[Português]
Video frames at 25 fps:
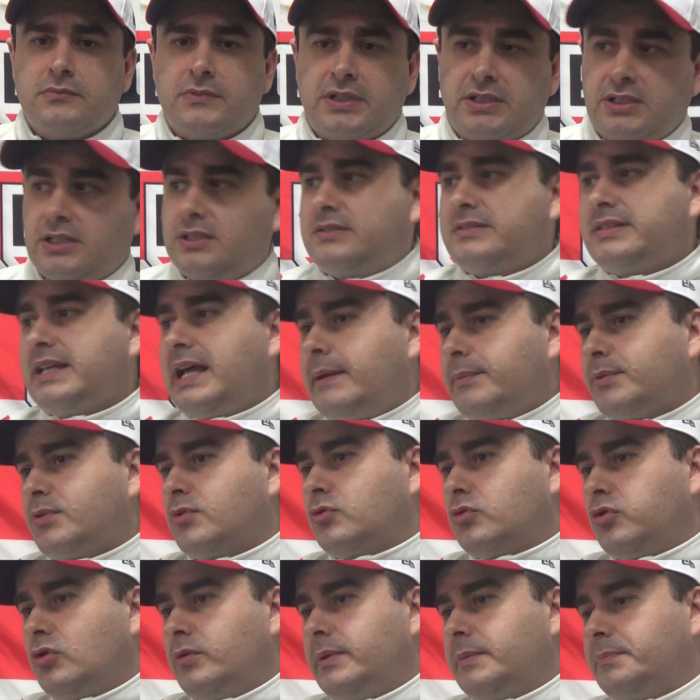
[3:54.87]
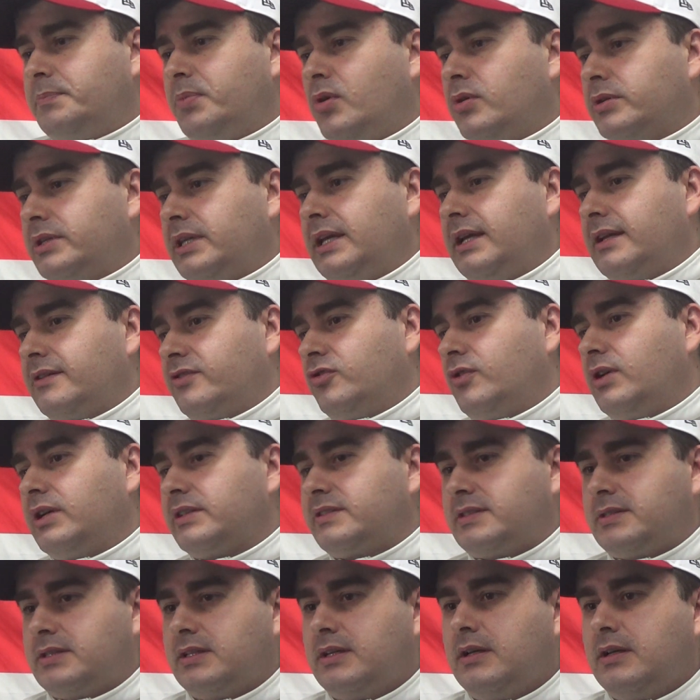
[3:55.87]
A gente sabe que o clube pô, tem as
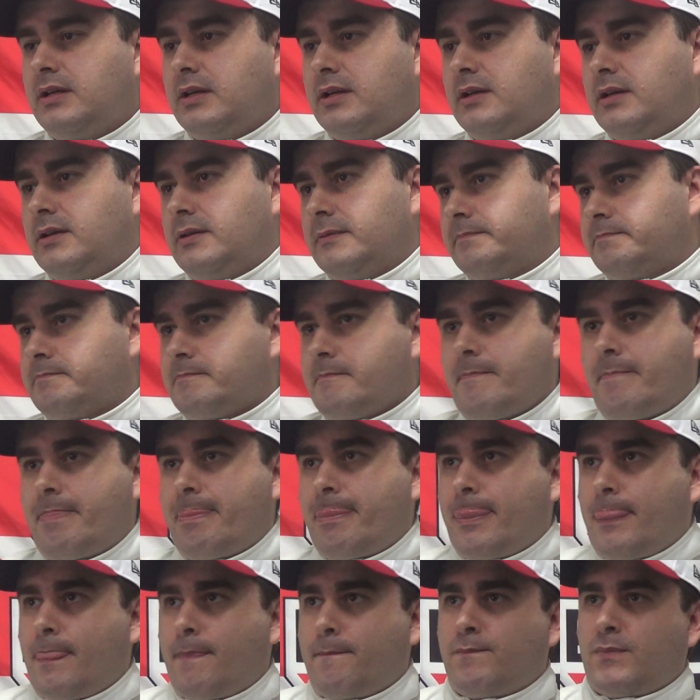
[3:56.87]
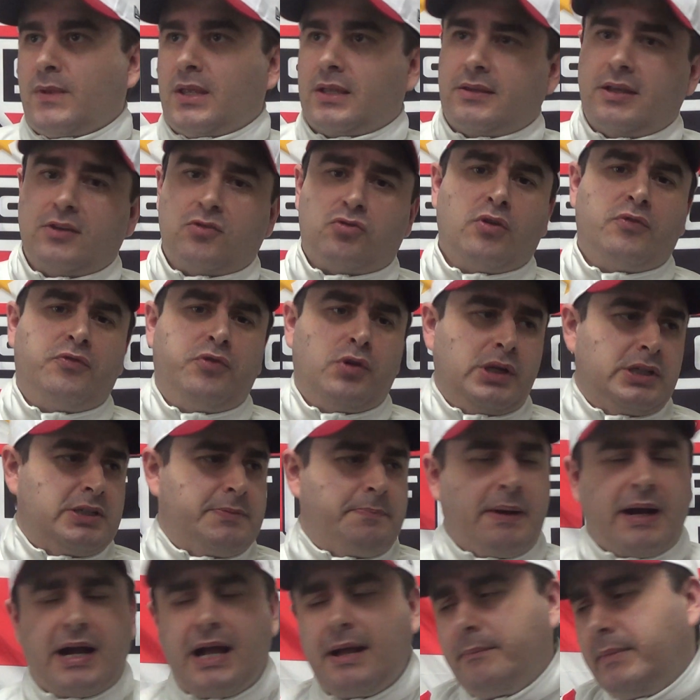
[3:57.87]
suas. Tem sua folha de
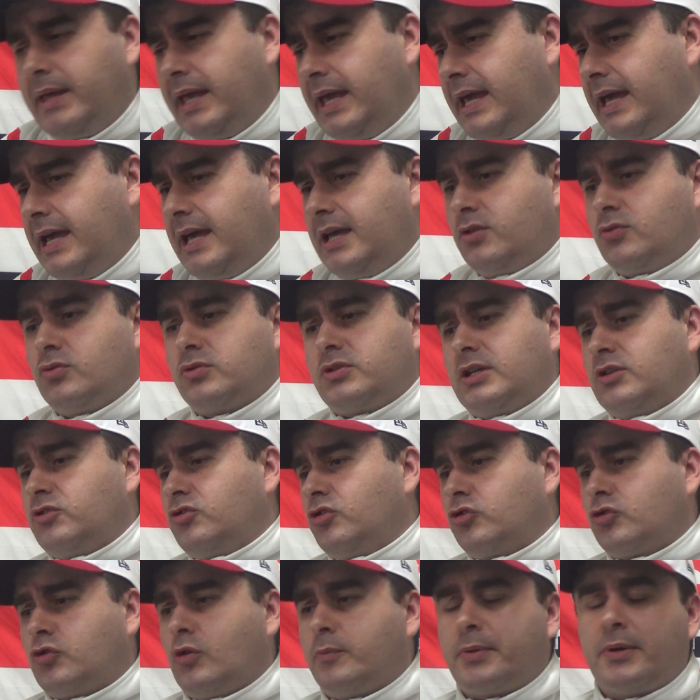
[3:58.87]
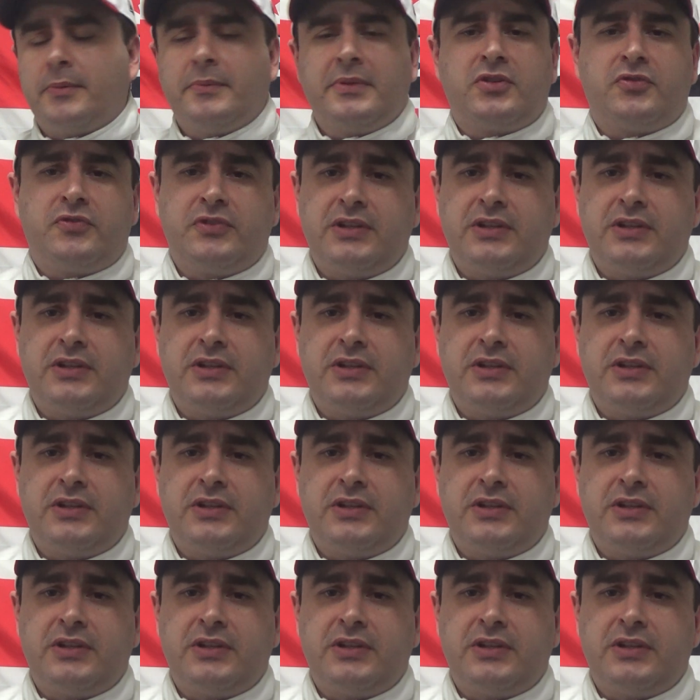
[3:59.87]
pagamento, tem seus compromissos